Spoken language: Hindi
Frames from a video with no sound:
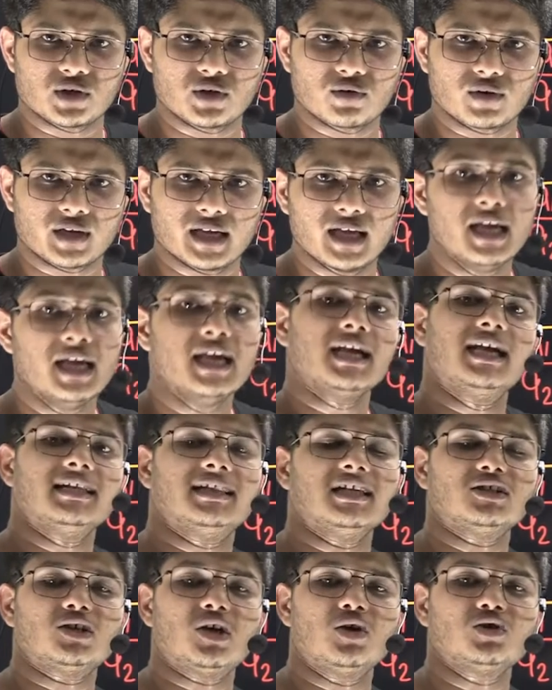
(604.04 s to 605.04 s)
होंगे
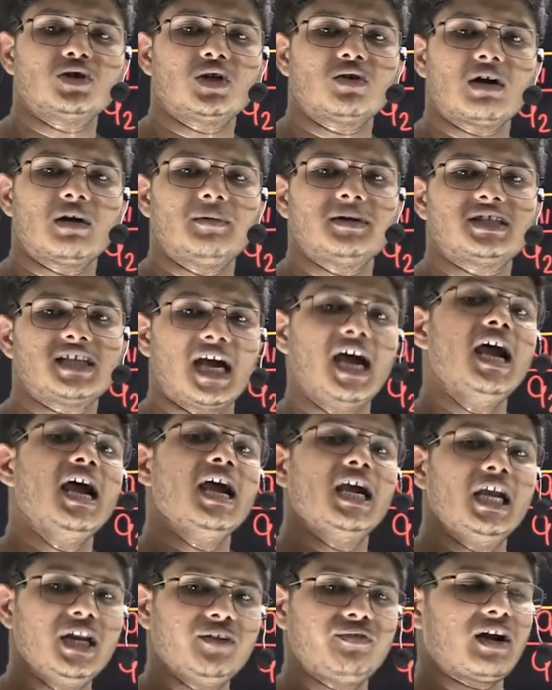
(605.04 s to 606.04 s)
कितने सॉल्यूशन होंगे बच्चा
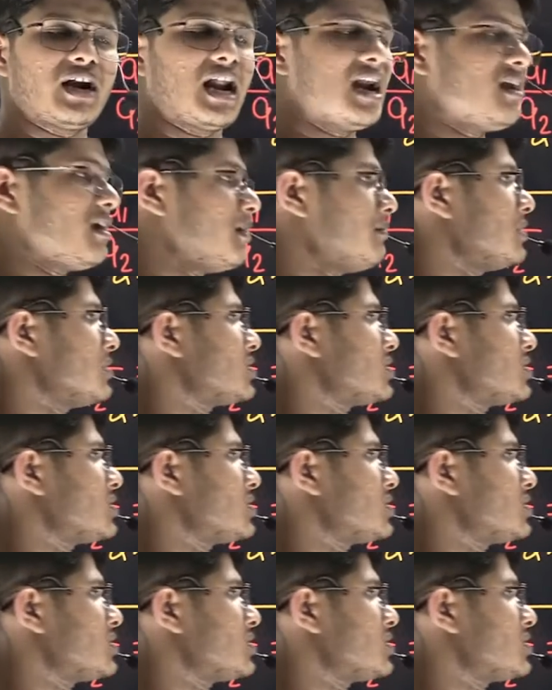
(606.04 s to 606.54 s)
इन्फानाइट नंबर